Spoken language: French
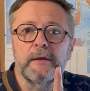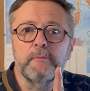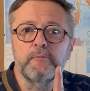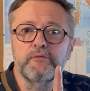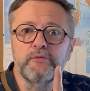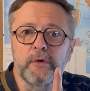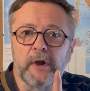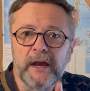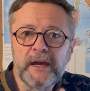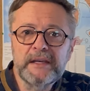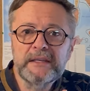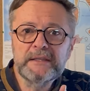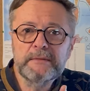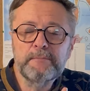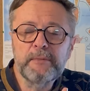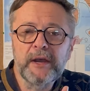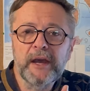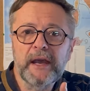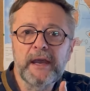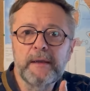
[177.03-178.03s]
pour
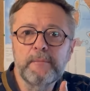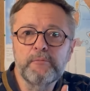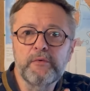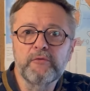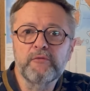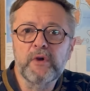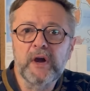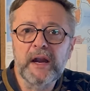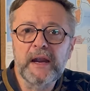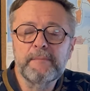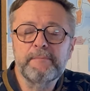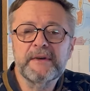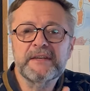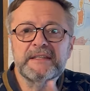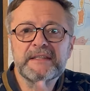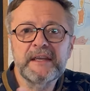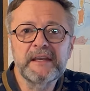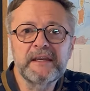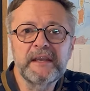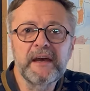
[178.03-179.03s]
espérer pouvoir la
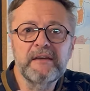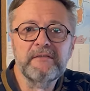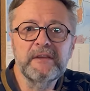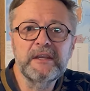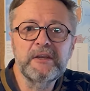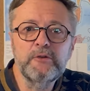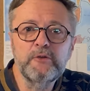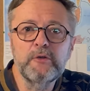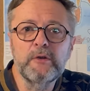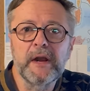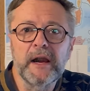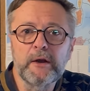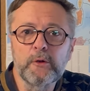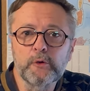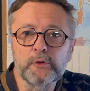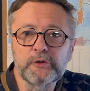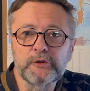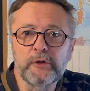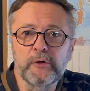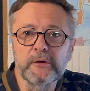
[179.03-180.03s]
passer d'un véhicule à
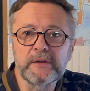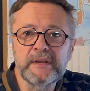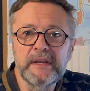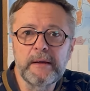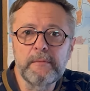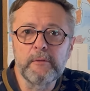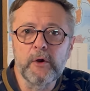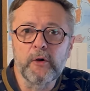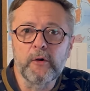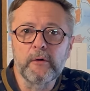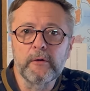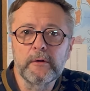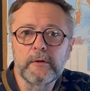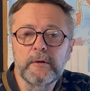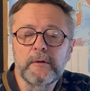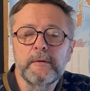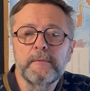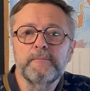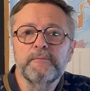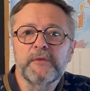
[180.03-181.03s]
l'autre tranquillement
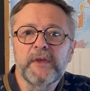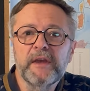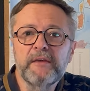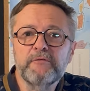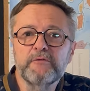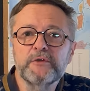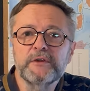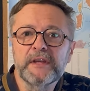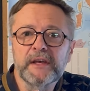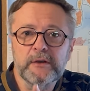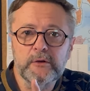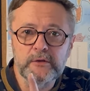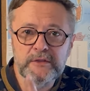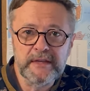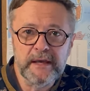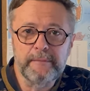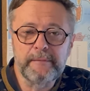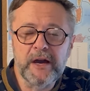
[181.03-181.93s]
et vous dire que ça